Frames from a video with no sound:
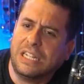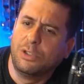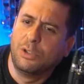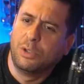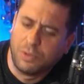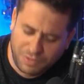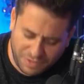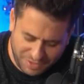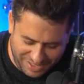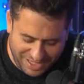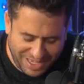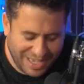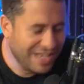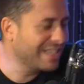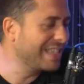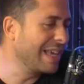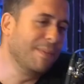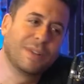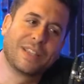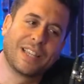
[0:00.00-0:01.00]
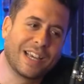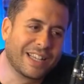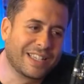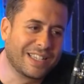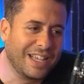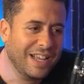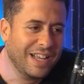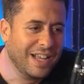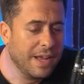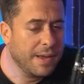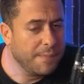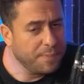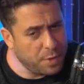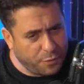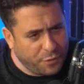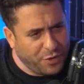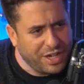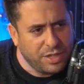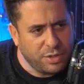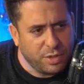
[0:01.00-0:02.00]
É, Isso que é muito engraçado. Vou
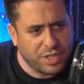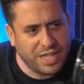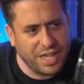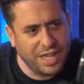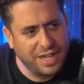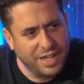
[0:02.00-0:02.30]
colocar na ponta do